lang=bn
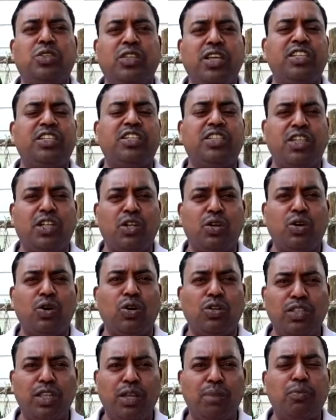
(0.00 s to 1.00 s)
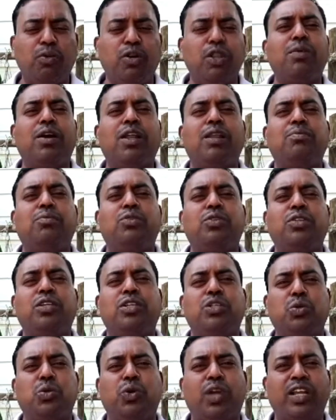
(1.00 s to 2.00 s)
তেইশ শিক্ষকদের পরিবারের মধ্যে
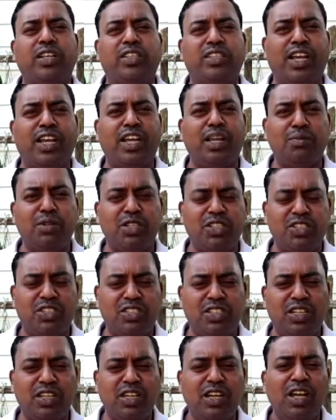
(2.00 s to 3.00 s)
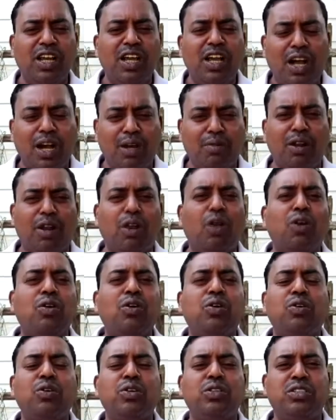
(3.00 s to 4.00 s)
সুখের ছায়া নেমে এসছে আমরা লক্ষ্য
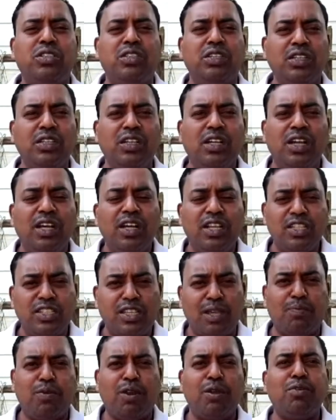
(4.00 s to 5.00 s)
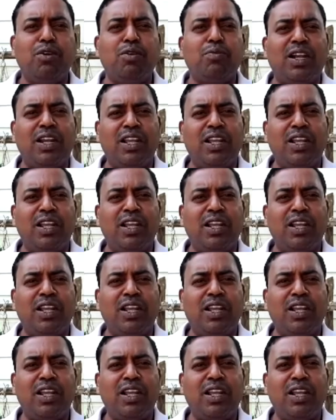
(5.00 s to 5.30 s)
করছি সেপ্টেম্বর